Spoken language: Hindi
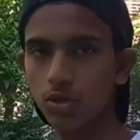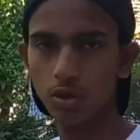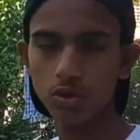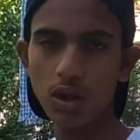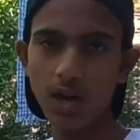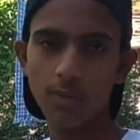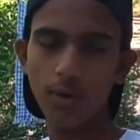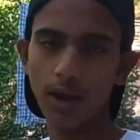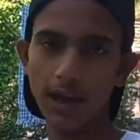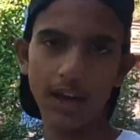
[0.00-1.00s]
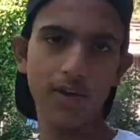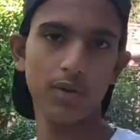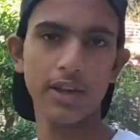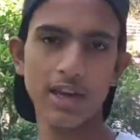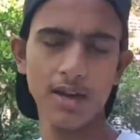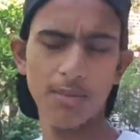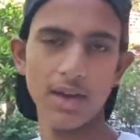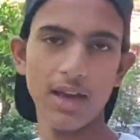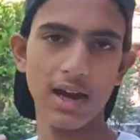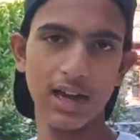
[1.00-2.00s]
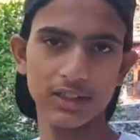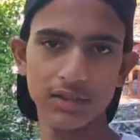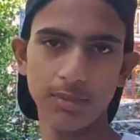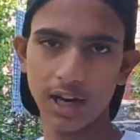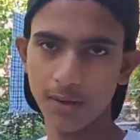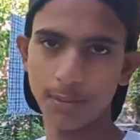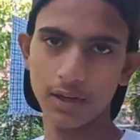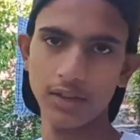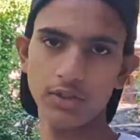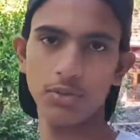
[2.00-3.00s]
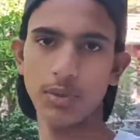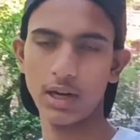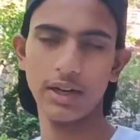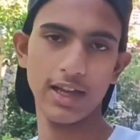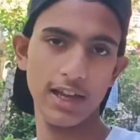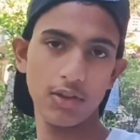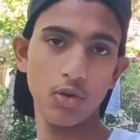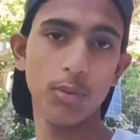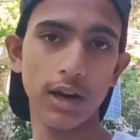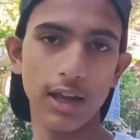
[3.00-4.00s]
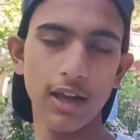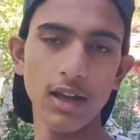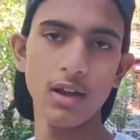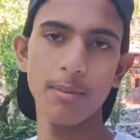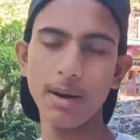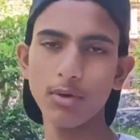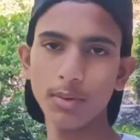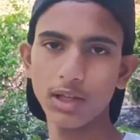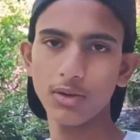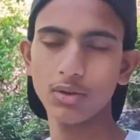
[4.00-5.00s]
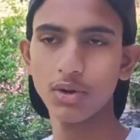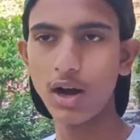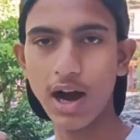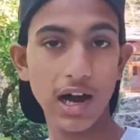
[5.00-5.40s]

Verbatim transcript: तो दोस्तों आप वो कह रहे होंगे कि हमने आज बाहर पर जो परांठे हैं क्यों बनाए हैं मैं आपको बताऊँ तो